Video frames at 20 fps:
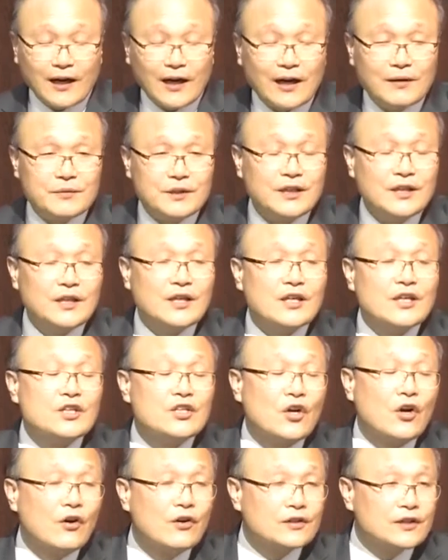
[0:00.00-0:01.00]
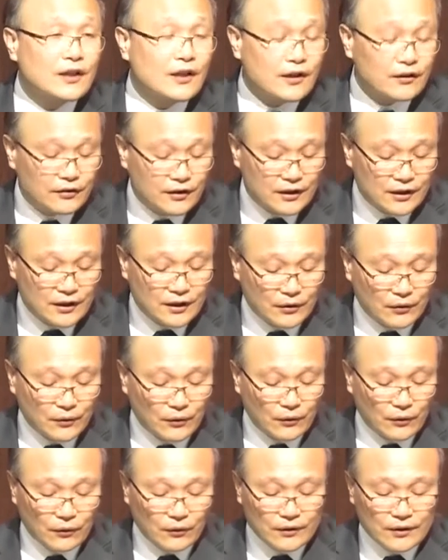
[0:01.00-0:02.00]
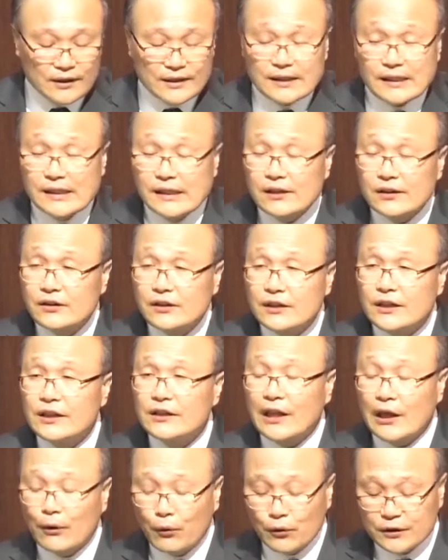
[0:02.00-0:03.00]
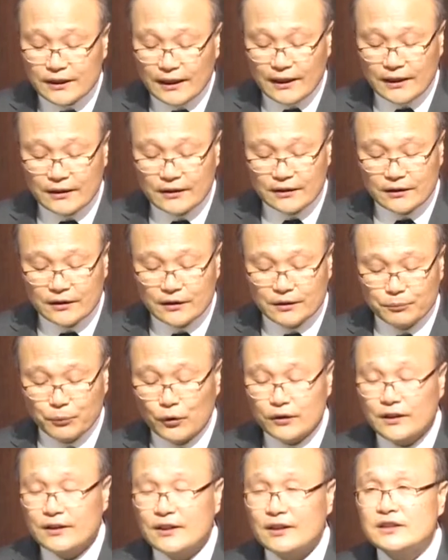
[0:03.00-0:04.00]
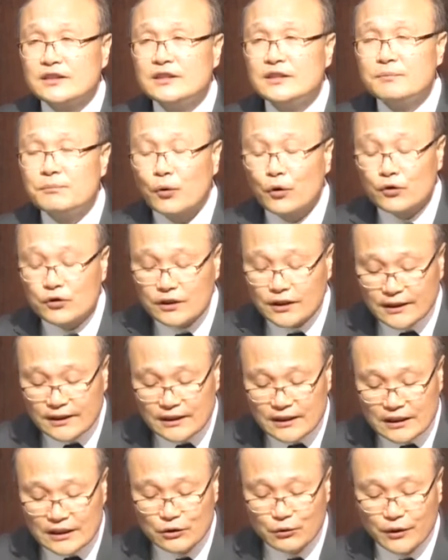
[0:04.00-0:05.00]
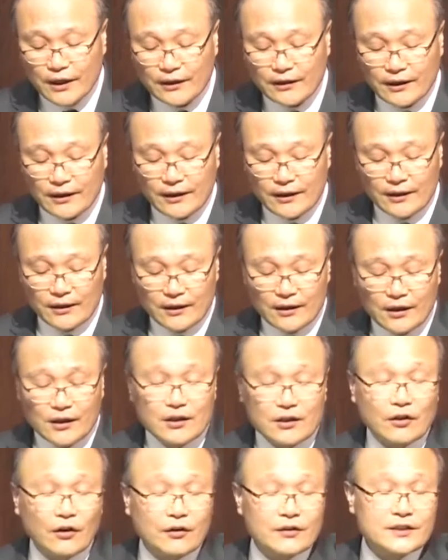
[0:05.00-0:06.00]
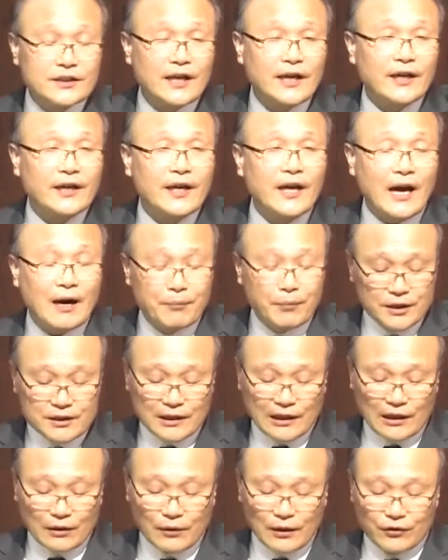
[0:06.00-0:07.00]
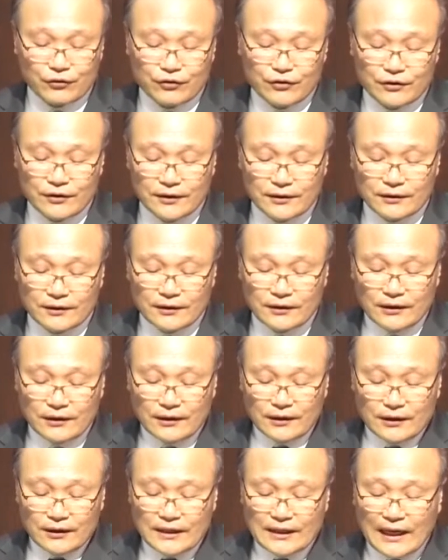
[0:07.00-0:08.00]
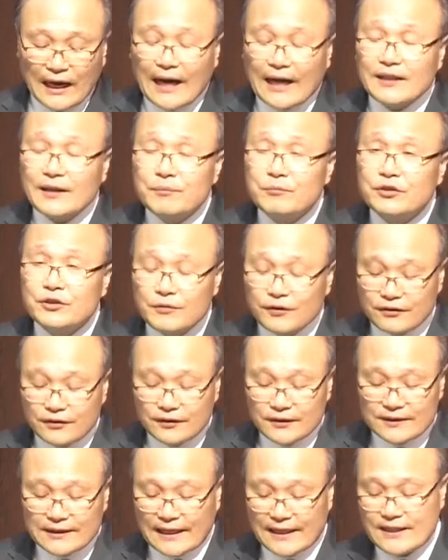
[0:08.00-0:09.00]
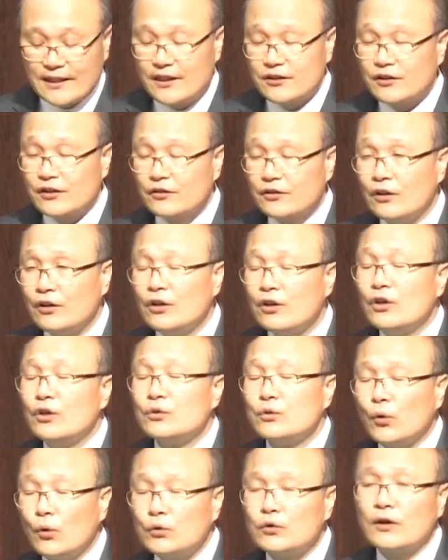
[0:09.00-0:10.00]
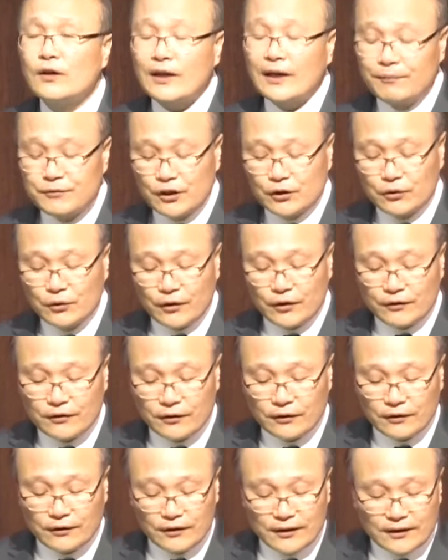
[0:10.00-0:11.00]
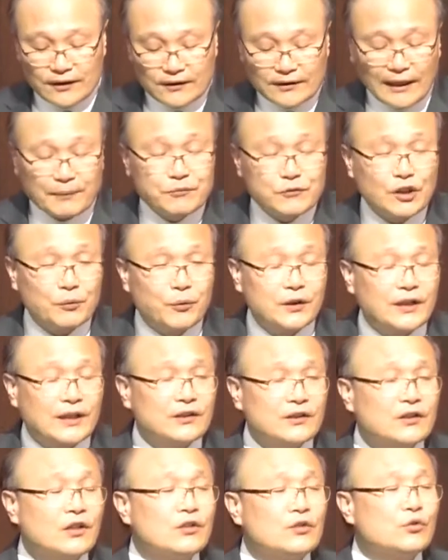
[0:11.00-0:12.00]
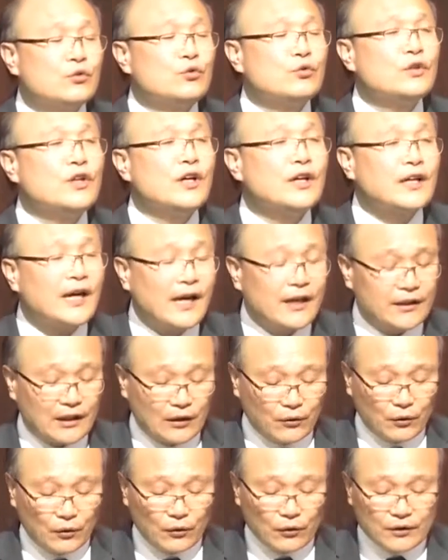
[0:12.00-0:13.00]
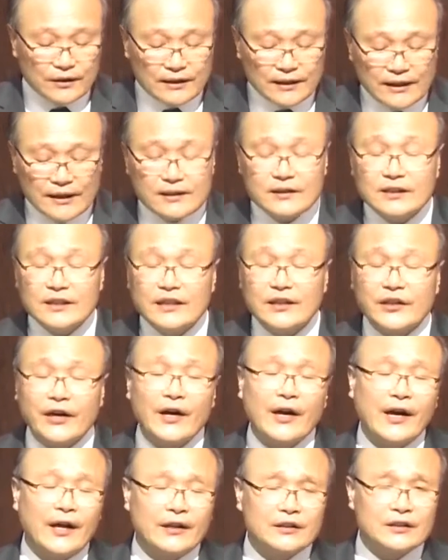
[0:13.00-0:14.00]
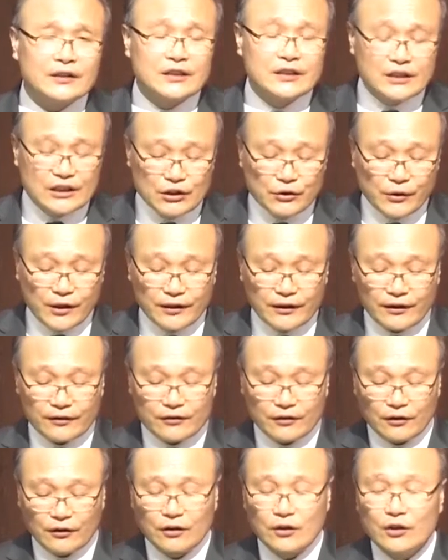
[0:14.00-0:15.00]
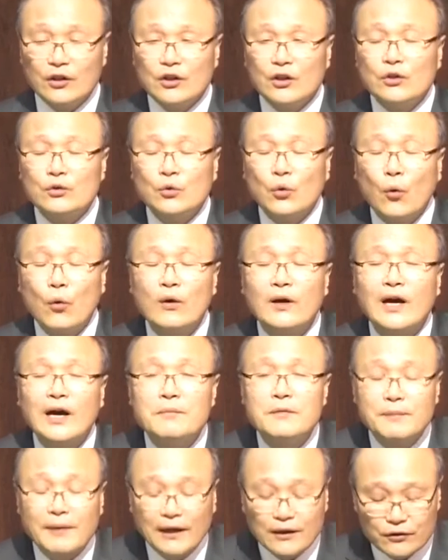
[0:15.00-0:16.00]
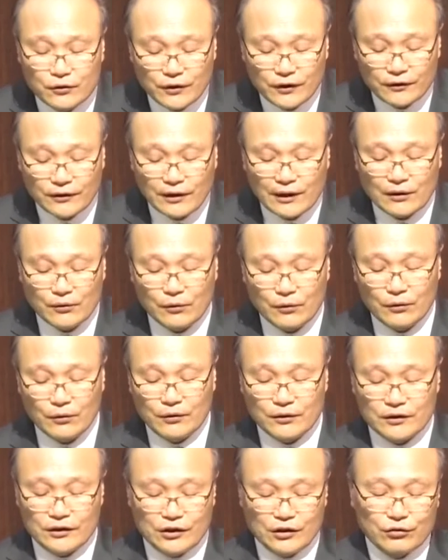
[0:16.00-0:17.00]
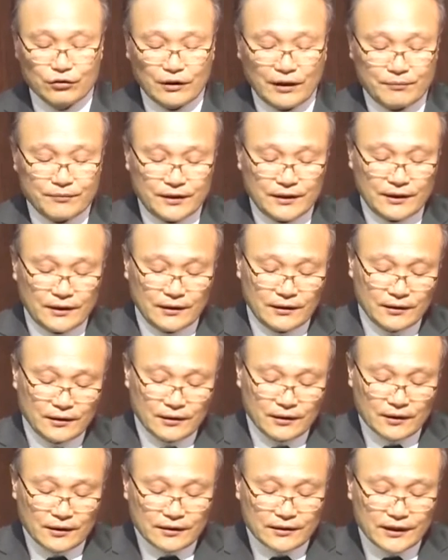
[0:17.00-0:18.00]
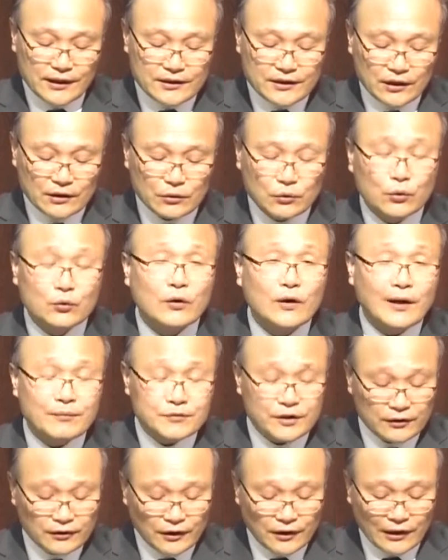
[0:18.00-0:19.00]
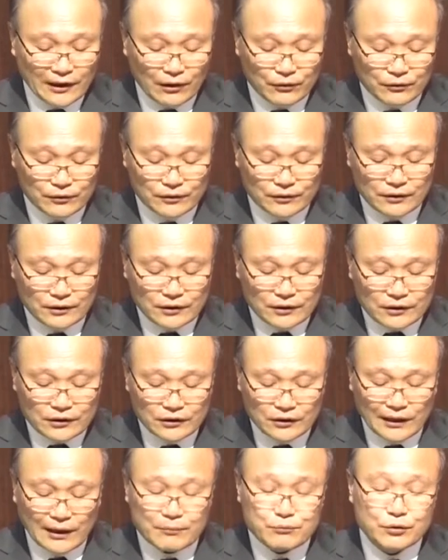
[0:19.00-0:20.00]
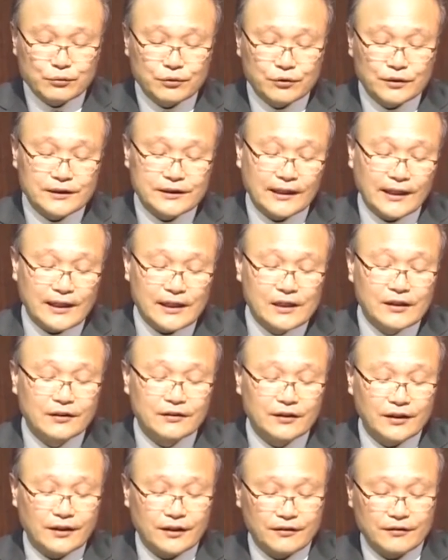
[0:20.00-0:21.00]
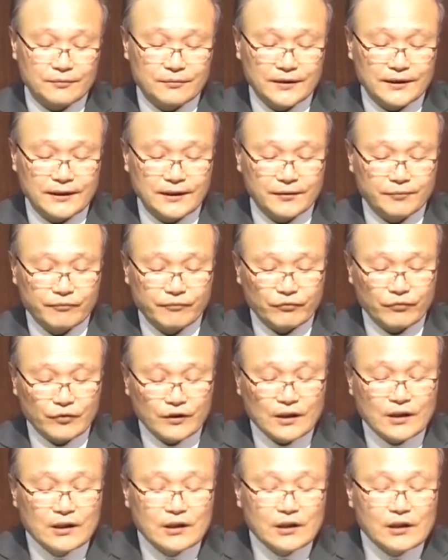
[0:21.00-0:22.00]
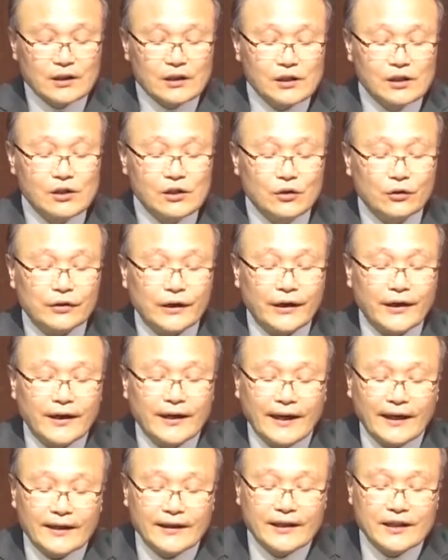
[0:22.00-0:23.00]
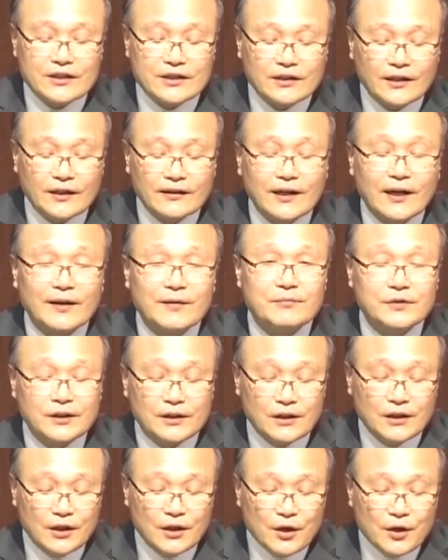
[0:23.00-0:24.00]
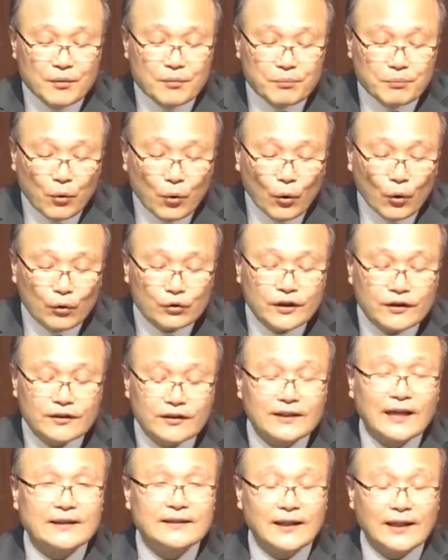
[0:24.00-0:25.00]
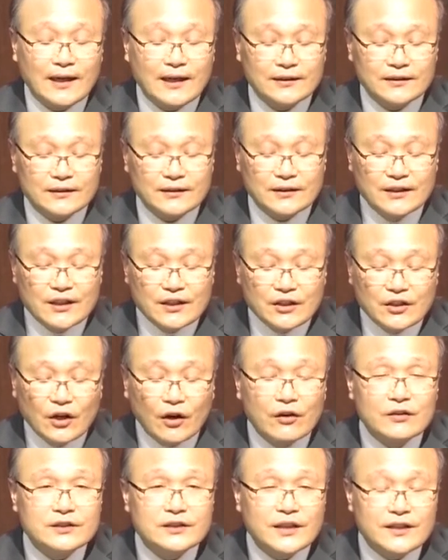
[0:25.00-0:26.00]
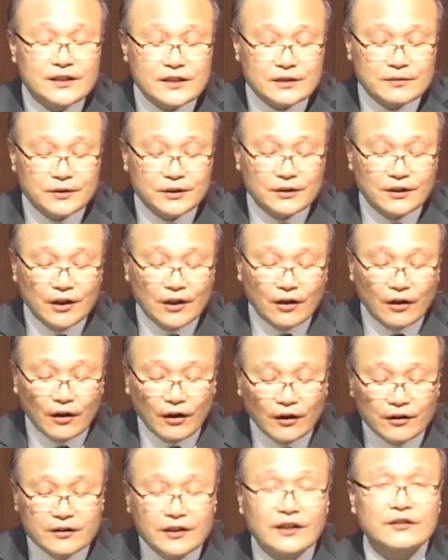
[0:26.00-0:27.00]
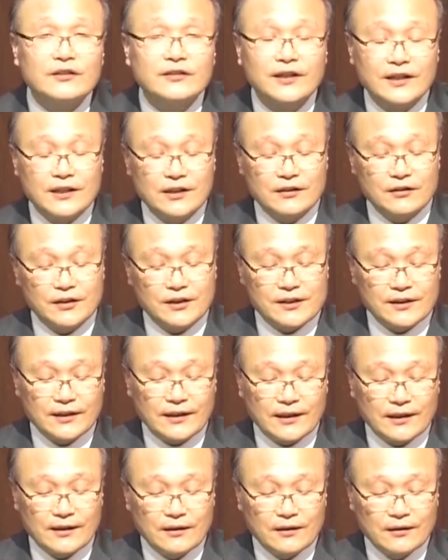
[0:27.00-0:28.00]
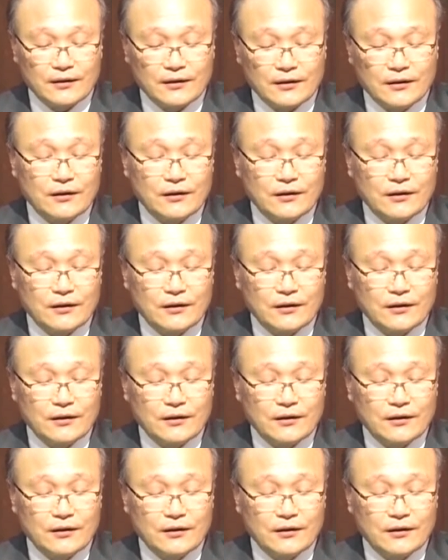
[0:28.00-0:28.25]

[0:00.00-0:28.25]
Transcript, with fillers: 사람이 경쟁에서 이기고 1등이 되고자 하는 보다 더 근본적인 이유에 대해 경제학의 아버지라고 할 수 있는 이 아담 스미스는 자신의 저서 도덕 감정론에서 남들보다 더 뛰어나야 되고 1등이 되어야 하는 그 이유에 대해서 동감을 받기 위해서라고 기술합니다. 그의 책 도덕 감정론에 나온 그 한 부분을 제가 읽어드리겠습니다. 인류사의 각 계층의 사람들 모두에서 나타나는 경쟁심은 어디에서 생기는 것인가?